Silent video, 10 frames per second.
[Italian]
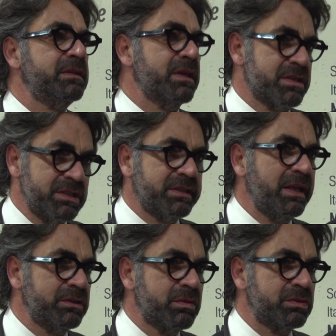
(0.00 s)

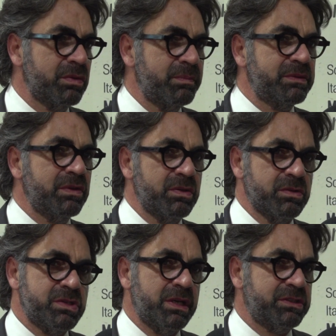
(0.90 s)
intercettando questo
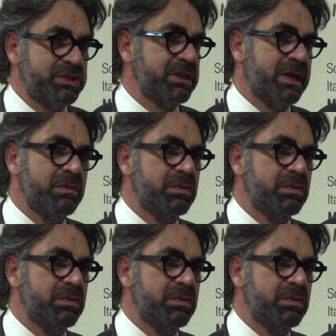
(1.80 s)
bisogno già circa